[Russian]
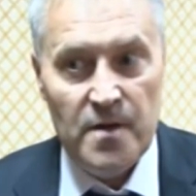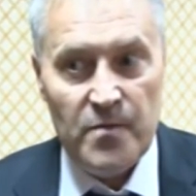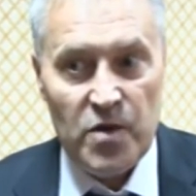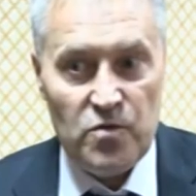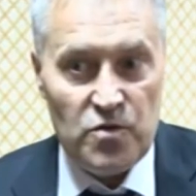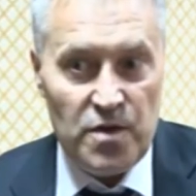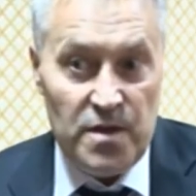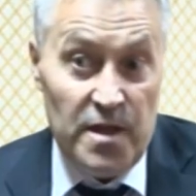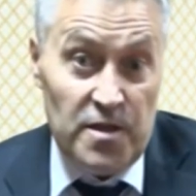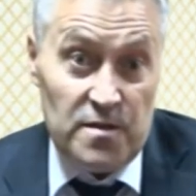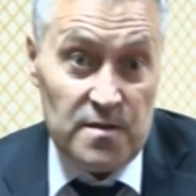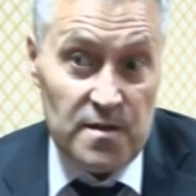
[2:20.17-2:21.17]
Потому что
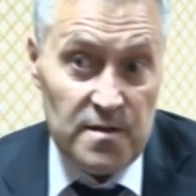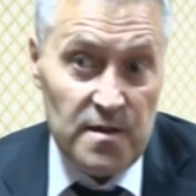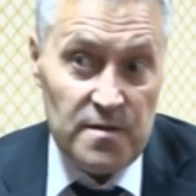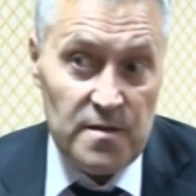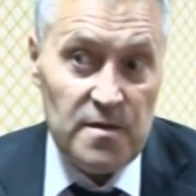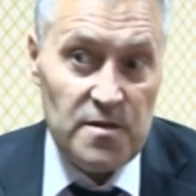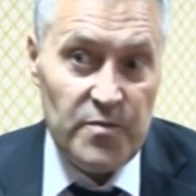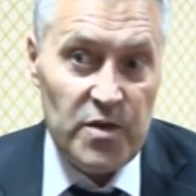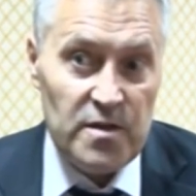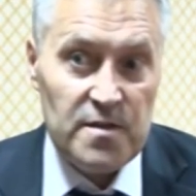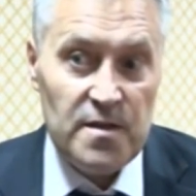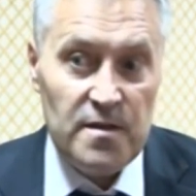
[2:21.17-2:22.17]
иначе создаться даже
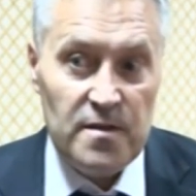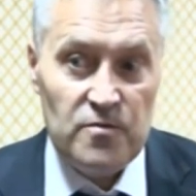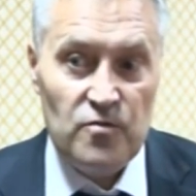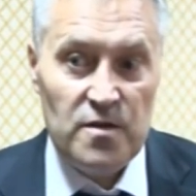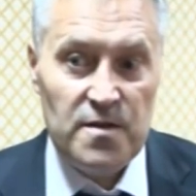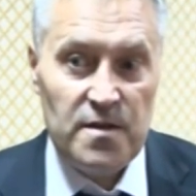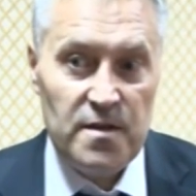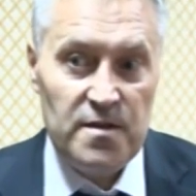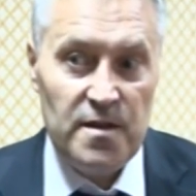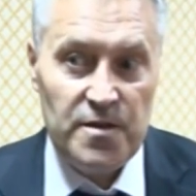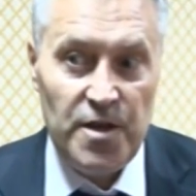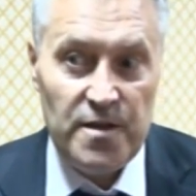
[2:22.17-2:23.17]
парадоксальная ситуация,
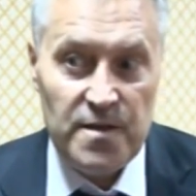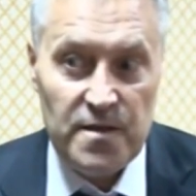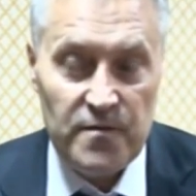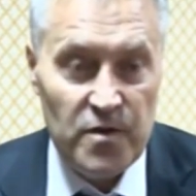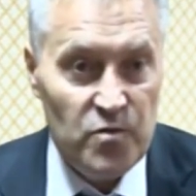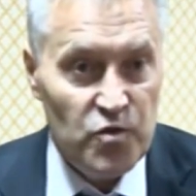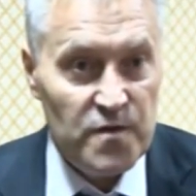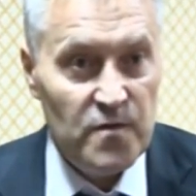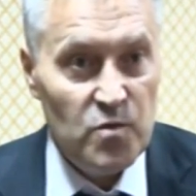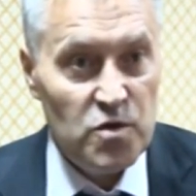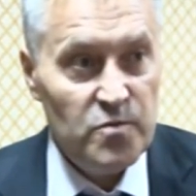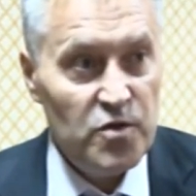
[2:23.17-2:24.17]
когда часть этого имущества
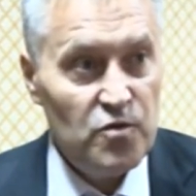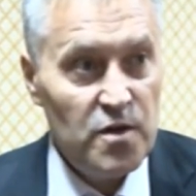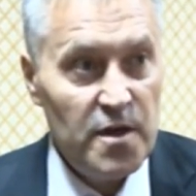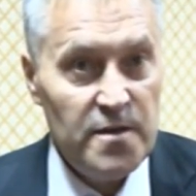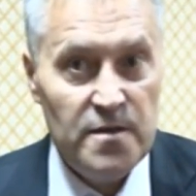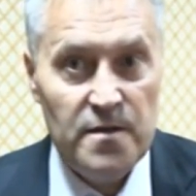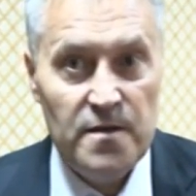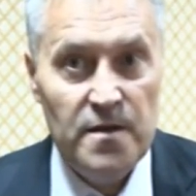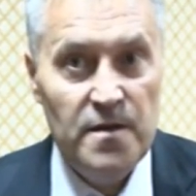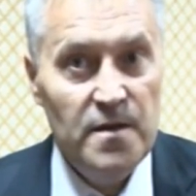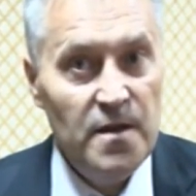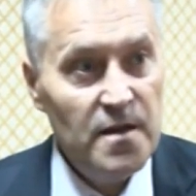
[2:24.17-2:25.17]
может быть украдена и
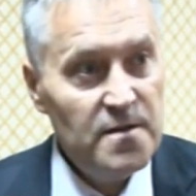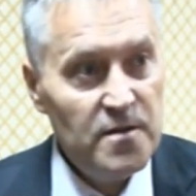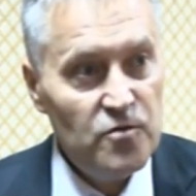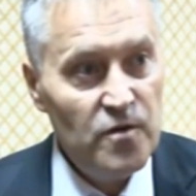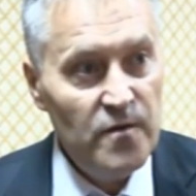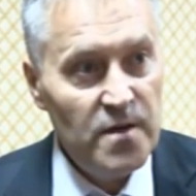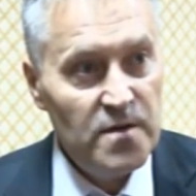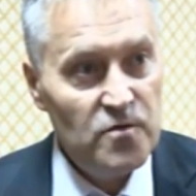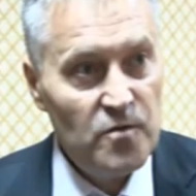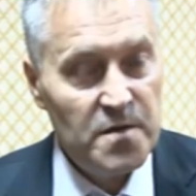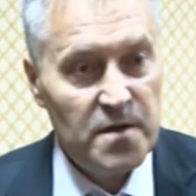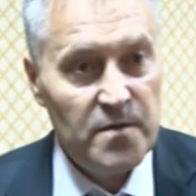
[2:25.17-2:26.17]
неясно, кто является
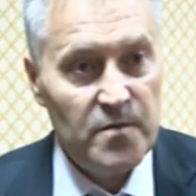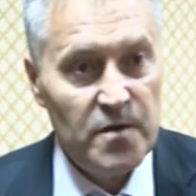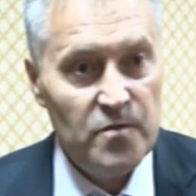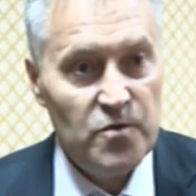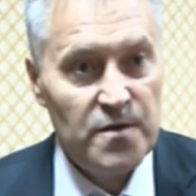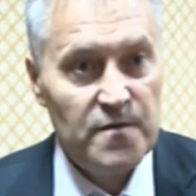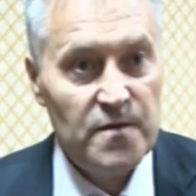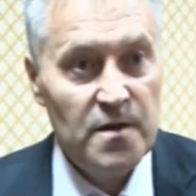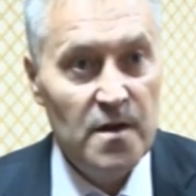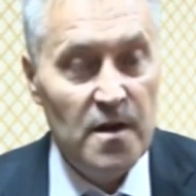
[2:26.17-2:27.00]
собственником имущества.